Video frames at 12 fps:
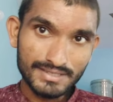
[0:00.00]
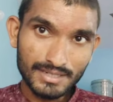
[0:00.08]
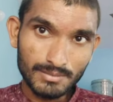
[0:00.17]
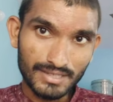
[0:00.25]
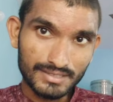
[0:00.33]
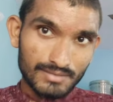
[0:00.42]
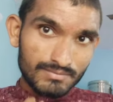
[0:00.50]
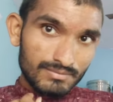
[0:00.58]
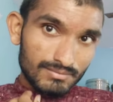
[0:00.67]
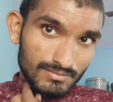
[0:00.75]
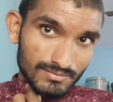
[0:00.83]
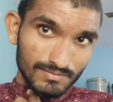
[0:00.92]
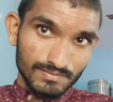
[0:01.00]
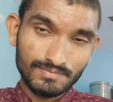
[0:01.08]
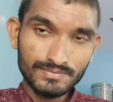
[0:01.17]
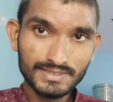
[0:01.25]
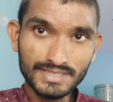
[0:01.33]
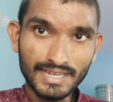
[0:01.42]
పర్సెంట్ మాత్రం
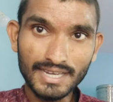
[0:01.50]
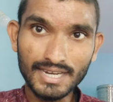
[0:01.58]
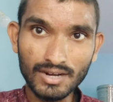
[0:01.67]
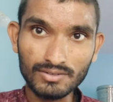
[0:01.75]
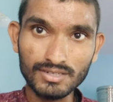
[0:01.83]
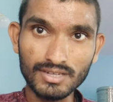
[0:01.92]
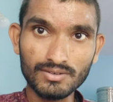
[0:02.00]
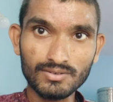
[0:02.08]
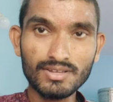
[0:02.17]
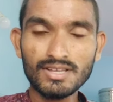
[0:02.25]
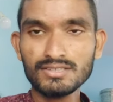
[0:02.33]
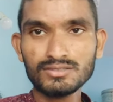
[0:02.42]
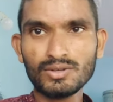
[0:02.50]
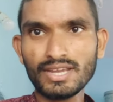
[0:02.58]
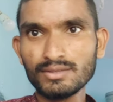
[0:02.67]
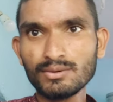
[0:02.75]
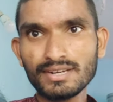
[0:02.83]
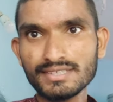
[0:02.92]
సింగిల్గా ఉంటారు సో
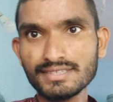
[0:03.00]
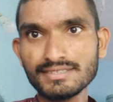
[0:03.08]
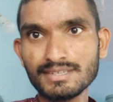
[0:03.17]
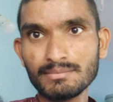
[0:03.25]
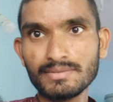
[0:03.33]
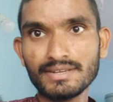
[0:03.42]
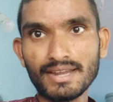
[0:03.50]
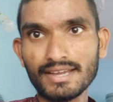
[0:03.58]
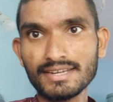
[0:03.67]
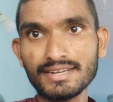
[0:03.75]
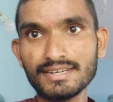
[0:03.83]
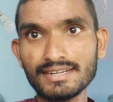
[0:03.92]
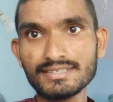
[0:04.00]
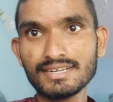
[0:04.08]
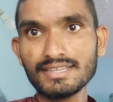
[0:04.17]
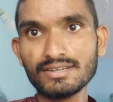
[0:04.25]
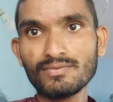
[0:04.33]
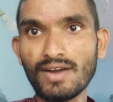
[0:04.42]
ఏదో రీజన్ చెప్పి నాకు
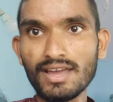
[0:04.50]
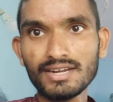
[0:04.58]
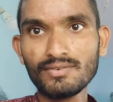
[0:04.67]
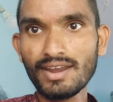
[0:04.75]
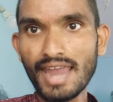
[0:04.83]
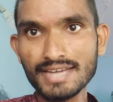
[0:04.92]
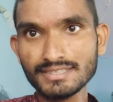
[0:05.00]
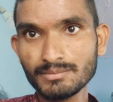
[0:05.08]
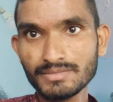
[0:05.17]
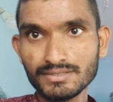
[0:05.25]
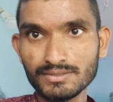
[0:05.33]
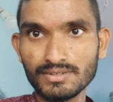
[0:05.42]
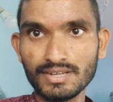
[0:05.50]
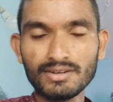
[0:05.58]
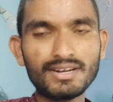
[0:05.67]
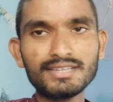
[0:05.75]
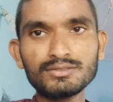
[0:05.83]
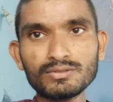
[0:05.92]
ఇంట్రెస్ట్ లేదని వాళ్ళని వాళ్ళు యాక్సెప్ట్
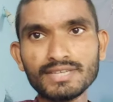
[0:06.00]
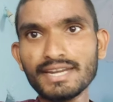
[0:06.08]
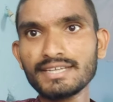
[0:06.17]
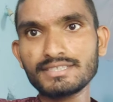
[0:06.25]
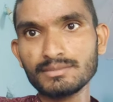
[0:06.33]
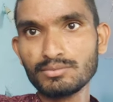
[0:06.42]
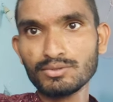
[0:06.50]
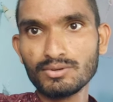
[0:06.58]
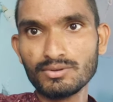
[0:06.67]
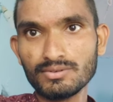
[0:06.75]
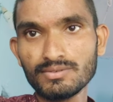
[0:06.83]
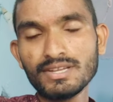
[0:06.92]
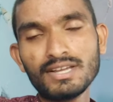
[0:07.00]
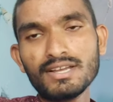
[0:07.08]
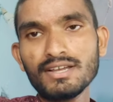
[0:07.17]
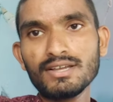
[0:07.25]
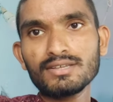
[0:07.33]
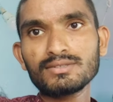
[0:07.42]
చేసుకుంటారు కానీ సొసైటీకి చెప్పుకోరు
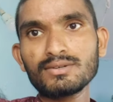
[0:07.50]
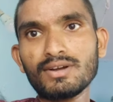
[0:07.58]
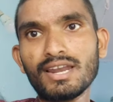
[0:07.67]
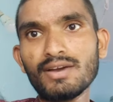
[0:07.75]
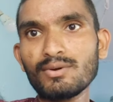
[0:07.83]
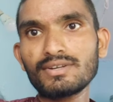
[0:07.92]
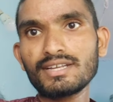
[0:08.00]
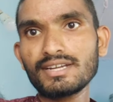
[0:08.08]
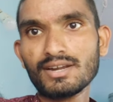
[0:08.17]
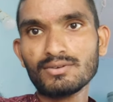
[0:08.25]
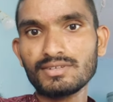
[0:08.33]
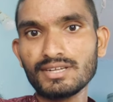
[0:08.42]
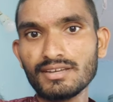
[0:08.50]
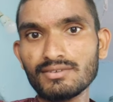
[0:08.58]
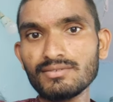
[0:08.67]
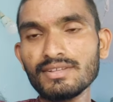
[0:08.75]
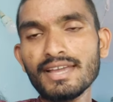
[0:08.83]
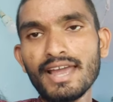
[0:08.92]
సో అలా ఒంటరిగా
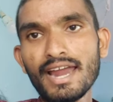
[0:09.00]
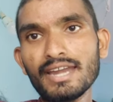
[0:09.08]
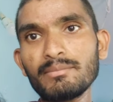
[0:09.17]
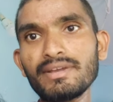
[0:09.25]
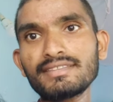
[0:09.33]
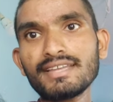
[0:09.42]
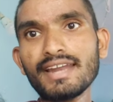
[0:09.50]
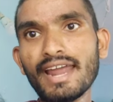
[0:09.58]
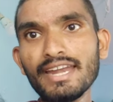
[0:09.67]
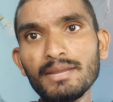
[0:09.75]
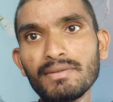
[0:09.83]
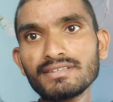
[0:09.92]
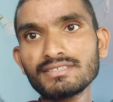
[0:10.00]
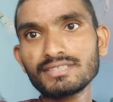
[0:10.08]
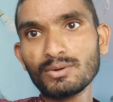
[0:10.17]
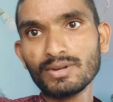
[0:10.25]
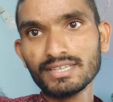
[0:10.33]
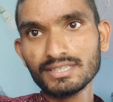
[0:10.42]
ఉంటారు అండ్ మిగతా నైంటీ
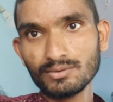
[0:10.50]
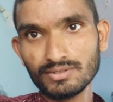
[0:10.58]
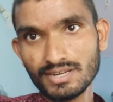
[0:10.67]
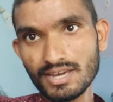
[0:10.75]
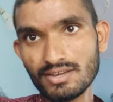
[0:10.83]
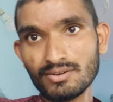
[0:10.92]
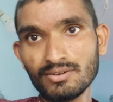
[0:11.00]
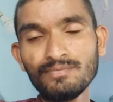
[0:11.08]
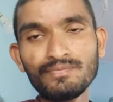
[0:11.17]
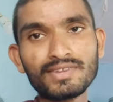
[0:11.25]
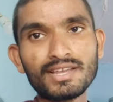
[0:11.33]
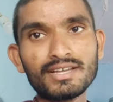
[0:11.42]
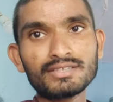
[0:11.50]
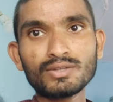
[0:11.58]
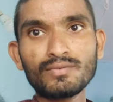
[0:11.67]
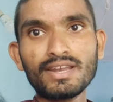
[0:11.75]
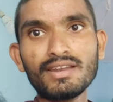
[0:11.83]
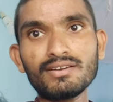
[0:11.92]
పర్సెంట్ ఎవడైతే ఉన్నారో
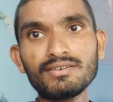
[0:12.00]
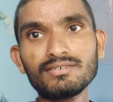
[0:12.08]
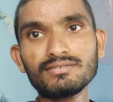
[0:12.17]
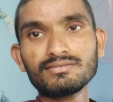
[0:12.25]
సో వీళ్ళు